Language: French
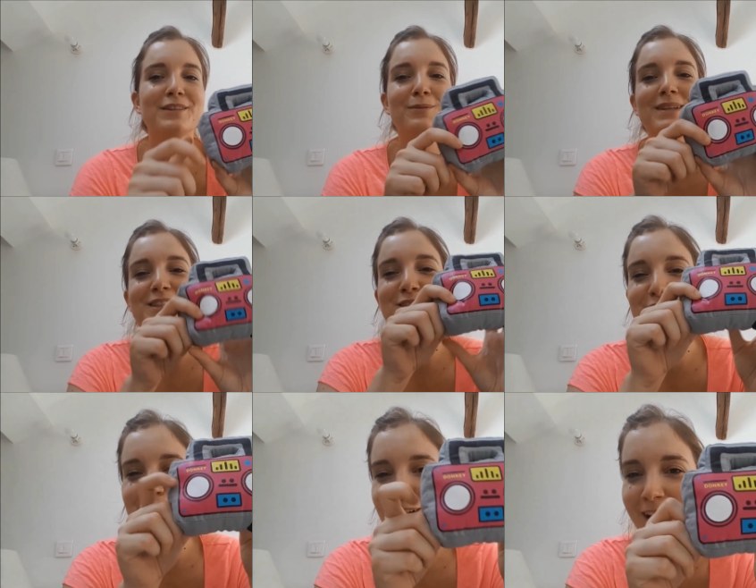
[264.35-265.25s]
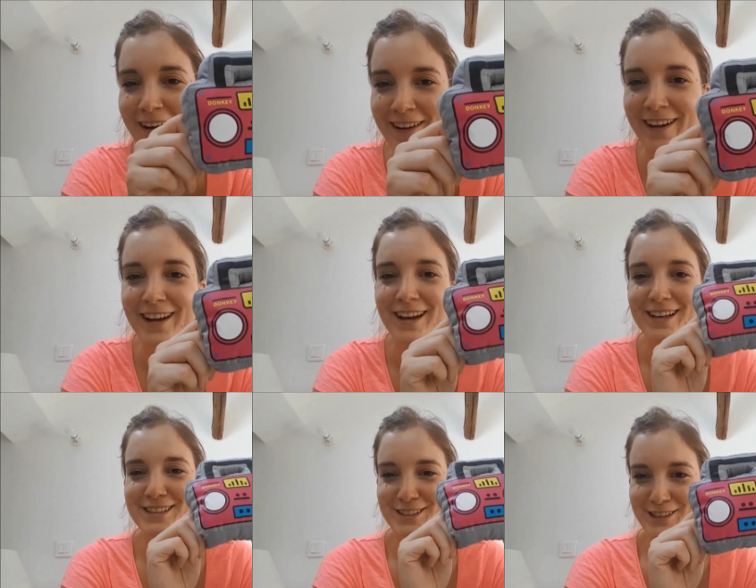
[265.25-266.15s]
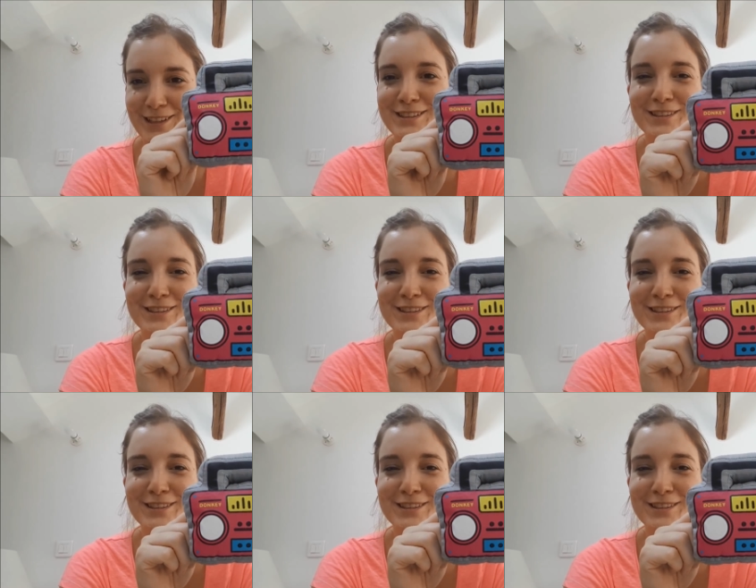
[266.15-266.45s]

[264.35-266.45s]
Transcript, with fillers: Non mais genre, genre